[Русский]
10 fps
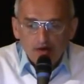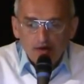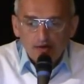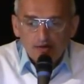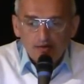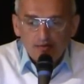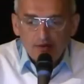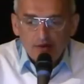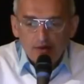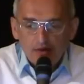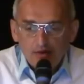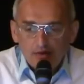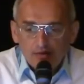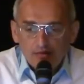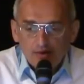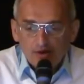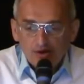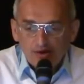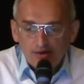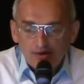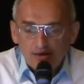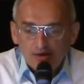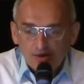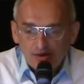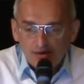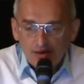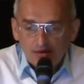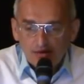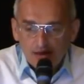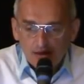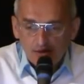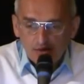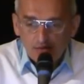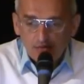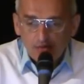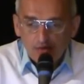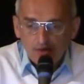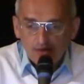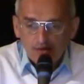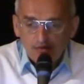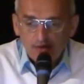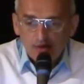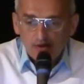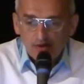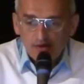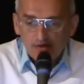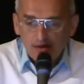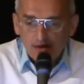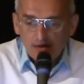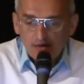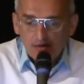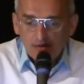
Если вы по жизни должны стать старшим, если вы должны стать